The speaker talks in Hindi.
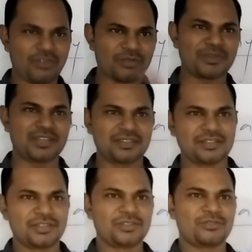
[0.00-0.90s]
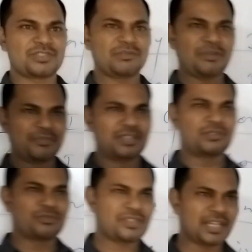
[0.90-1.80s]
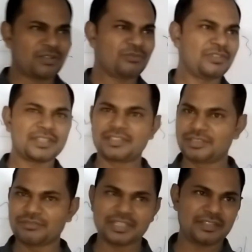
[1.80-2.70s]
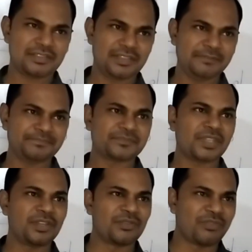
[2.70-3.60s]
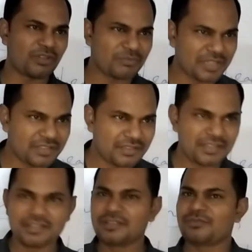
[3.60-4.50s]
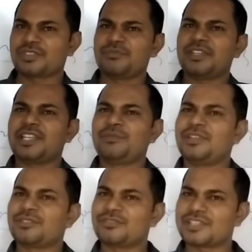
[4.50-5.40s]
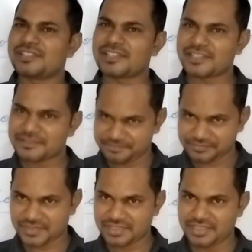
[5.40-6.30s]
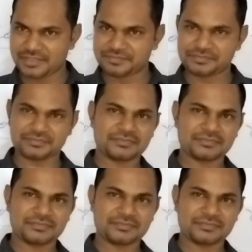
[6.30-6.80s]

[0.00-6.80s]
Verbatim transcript: फॉर्मल और जब हम अपने दोस्त यारों को लिखते हैं तो क्या लिखते हैं इनफॉर्मल कुछ भी कहीं भी लिख दो चल जाएगा ठीक है